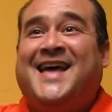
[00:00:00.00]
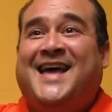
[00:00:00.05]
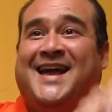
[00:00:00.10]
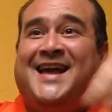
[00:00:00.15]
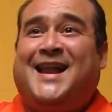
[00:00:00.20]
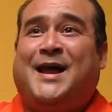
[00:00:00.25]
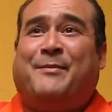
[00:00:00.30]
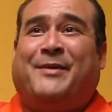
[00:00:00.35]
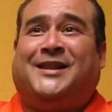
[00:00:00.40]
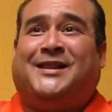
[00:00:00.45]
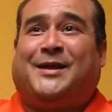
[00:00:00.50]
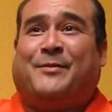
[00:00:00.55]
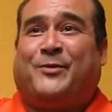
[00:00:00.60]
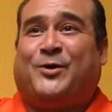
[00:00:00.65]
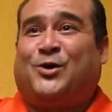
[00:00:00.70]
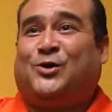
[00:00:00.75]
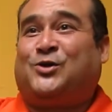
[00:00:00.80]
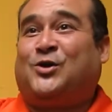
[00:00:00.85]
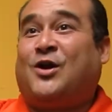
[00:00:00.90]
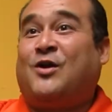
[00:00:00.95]
y la amante
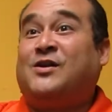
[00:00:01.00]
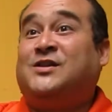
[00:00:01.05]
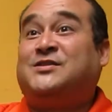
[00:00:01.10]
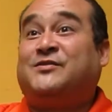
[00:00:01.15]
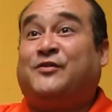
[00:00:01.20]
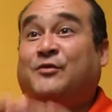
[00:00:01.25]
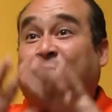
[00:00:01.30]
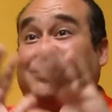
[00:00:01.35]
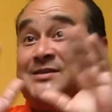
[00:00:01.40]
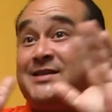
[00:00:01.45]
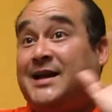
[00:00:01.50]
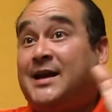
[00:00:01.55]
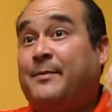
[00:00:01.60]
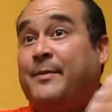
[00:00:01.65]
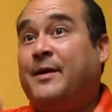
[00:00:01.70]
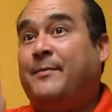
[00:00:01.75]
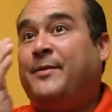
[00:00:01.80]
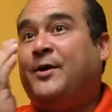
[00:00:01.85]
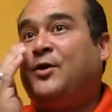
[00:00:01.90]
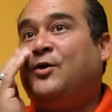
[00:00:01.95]
por otro lado, y se formó este
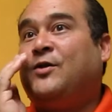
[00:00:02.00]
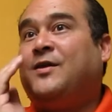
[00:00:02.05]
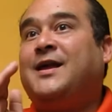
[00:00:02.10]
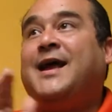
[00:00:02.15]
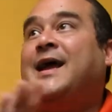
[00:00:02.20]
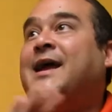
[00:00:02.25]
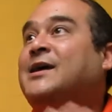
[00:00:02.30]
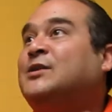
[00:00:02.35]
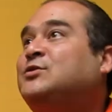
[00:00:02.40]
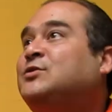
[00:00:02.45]
pero que dije,